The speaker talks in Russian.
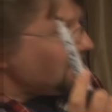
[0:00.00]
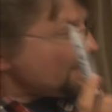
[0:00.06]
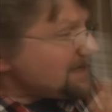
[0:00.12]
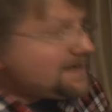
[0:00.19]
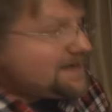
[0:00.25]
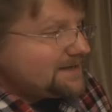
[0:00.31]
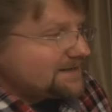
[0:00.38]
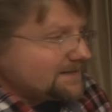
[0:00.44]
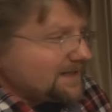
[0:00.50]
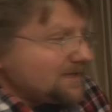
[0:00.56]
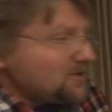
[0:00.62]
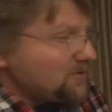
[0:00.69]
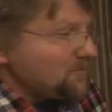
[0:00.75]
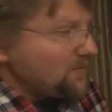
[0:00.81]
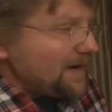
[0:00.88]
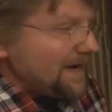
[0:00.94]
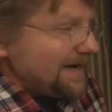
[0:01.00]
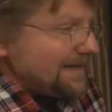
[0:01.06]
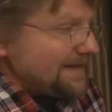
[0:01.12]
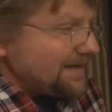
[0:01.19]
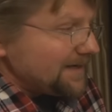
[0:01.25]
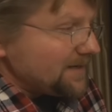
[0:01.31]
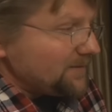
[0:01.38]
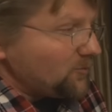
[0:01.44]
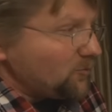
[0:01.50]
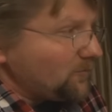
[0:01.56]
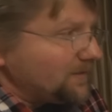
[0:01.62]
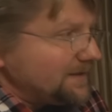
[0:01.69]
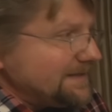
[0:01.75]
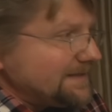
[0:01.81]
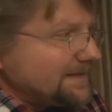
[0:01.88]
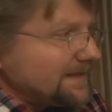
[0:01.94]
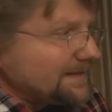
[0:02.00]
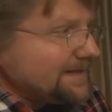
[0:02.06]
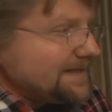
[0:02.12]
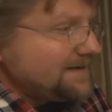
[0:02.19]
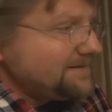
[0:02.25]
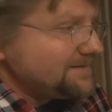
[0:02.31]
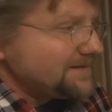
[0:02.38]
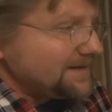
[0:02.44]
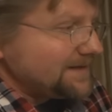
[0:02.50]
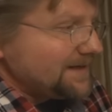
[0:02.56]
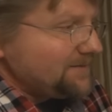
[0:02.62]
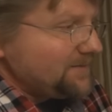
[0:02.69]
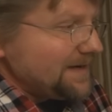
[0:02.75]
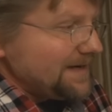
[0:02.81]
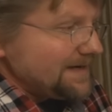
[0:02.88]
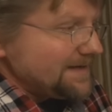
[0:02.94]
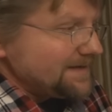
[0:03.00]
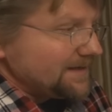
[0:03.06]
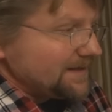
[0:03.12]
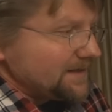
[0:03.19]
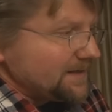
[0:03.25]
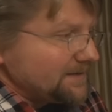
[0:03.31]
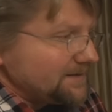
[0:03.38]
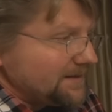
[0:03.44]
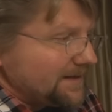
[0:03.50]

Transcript: Или стоит маленькая буква, не заглавная, а маленькая.